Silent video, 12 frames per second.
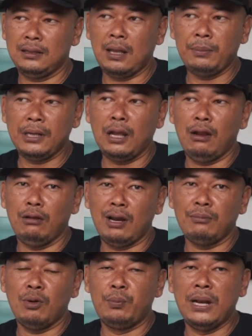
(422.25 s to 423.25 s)
tapi kalau
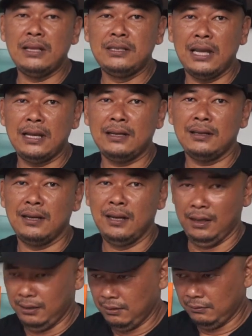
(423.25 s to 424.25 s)
orang mau belajar
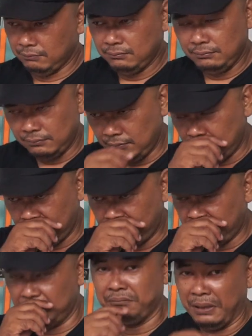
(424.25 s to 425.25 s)

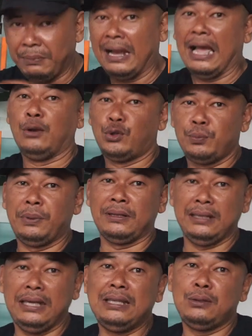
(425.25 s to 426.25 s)
memang harus
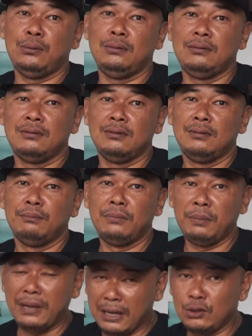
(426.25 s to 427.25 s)
seperti itu
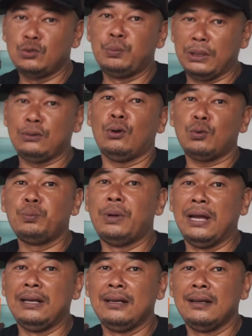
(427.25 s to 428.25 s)
memang harus
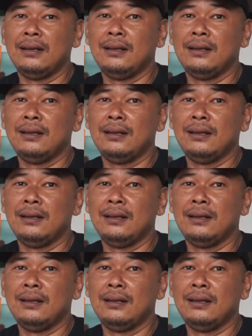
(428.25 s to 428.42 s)
berkorban